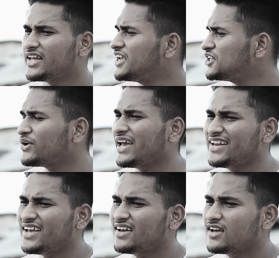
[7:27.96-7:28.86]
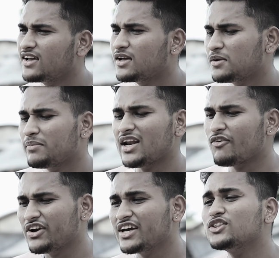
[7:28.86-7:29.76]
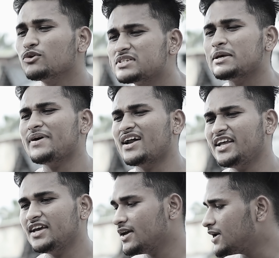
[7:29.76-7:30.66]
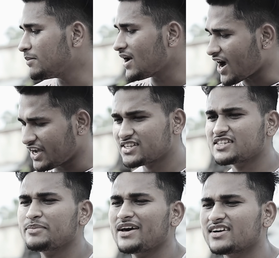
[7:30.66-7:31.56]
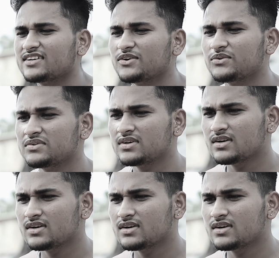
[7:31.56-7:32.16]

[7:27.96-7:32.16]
ठीक ही तो कह रही है मैं लवानी तुमसे प्यार नहीं मैं आयशा से प्यार करता हूँ